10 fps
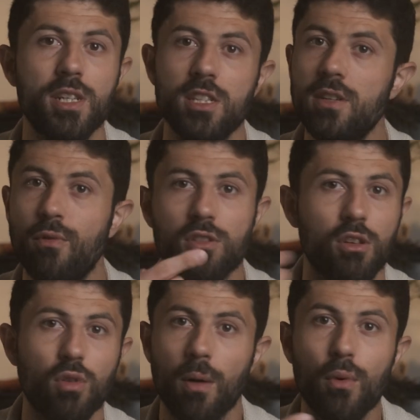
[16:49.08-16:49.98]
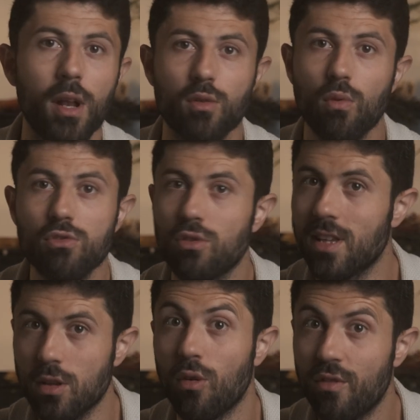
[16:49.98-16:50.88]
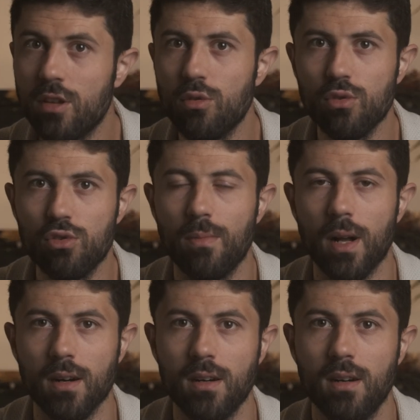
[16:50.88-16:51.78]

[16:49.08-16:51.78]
je l'ai dit, il faut que ce soit un peu la tronche de cette vidéo YouTube là.